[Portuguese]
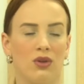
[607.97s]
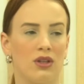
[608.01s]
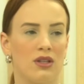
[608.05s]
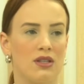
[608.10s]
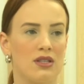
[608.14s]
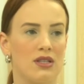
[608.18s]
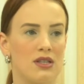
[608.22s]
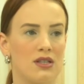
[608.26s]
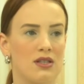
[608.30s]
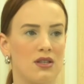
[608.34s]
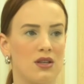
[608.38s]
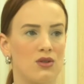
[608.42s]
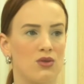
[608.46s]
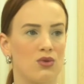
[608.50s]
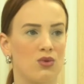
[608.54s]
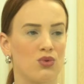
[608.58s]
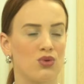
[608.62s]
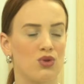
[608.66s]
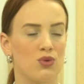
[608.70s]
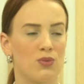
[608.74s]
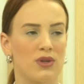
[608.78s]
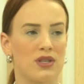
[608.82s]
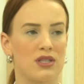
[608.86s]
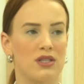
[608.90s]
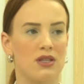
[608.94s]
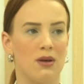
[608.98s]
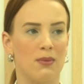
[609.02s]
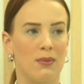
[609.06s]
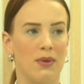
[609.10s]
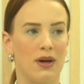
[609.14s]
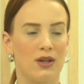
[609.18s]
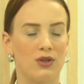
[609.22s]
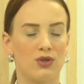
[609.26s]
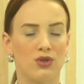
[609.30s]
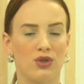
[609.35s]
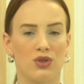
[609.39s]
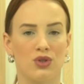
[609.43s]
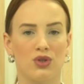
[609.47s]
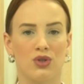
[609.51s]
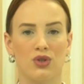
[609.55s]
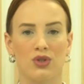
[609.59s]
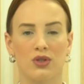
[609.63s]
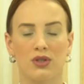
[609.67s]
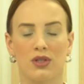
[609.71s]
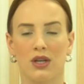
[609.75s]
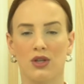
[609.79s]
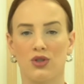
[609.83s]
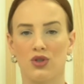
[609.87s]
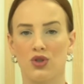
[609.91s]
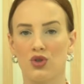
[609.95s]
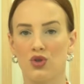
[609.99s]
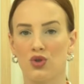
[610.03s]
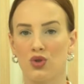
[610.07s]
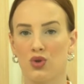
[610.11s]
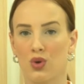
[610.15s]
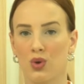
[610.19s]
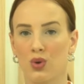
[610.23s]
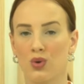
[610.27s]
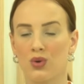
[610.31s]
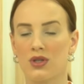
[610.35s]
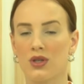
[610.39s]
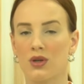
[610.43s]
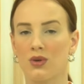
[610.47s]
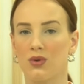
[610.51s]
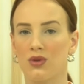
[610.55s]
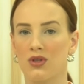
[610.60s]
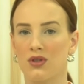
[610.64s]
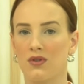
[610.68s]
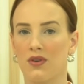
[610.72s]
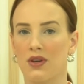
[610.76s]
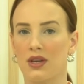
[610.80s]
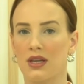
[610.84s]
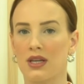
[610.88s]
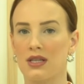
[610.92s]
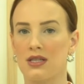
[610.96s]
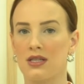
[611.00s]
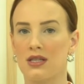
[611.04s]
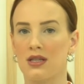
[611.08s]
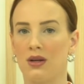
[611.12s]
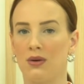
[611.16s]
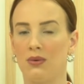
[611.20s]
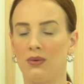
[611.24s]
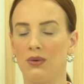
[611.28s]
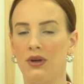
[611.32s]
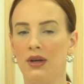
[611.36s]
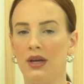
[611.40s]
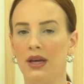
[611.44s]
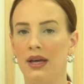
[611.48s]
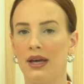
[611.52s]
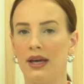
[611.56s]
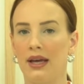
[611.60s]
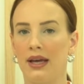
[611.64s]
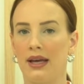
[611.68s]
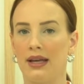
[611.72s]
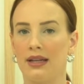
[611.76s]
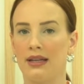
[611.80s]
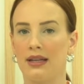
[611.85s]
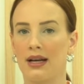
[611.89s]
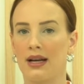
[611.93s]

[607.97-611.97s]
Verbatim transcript: Todas essas últimas temáticas que a gente trouxe, inclusive a questão é,